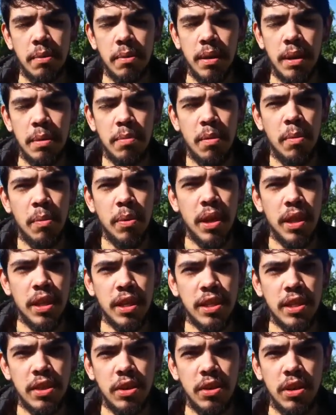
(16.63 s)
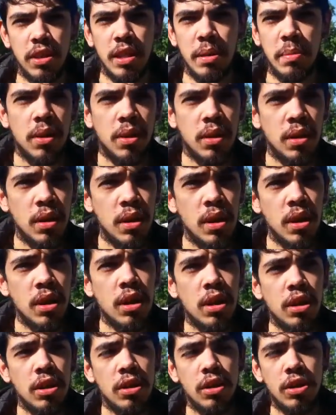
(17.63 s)
Consejo Deliberante por el
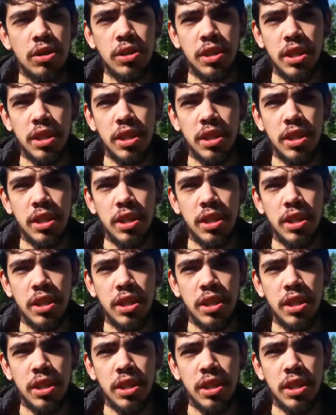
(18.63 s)
tema de este,